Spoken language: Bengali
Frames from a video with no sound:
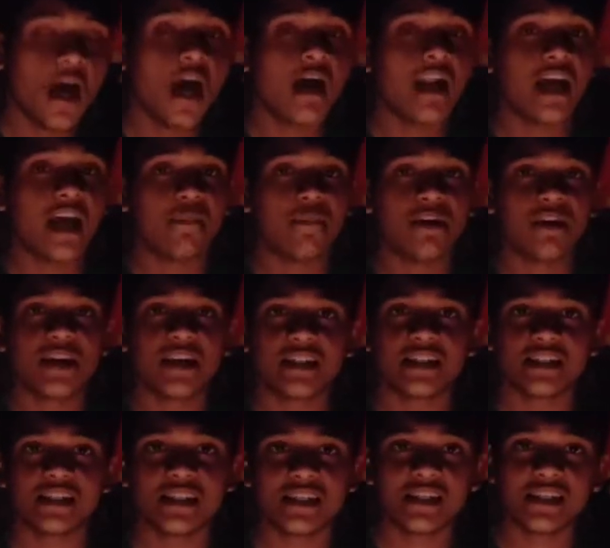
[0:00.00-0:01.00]
আর আমার কাছে
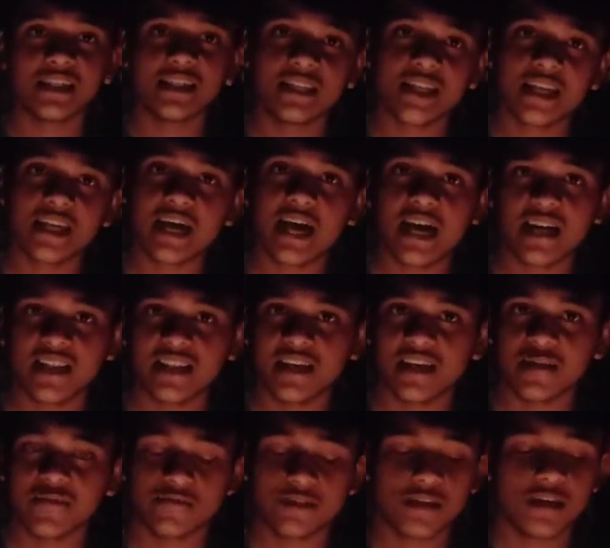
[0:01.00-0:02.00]
যে তিনটে কার্ড
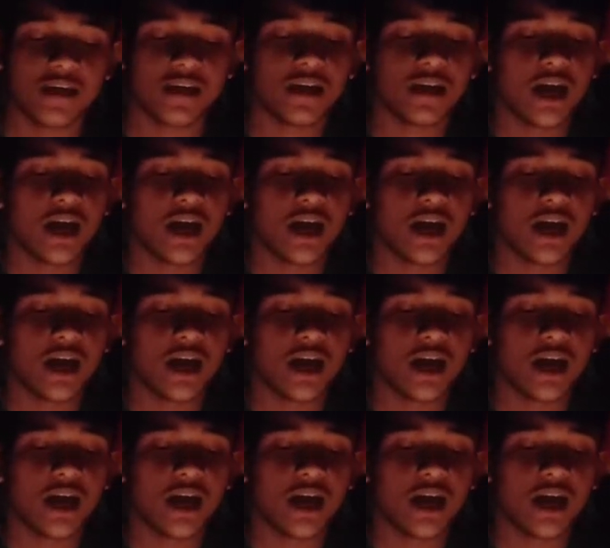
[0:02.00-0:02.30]
থাকবে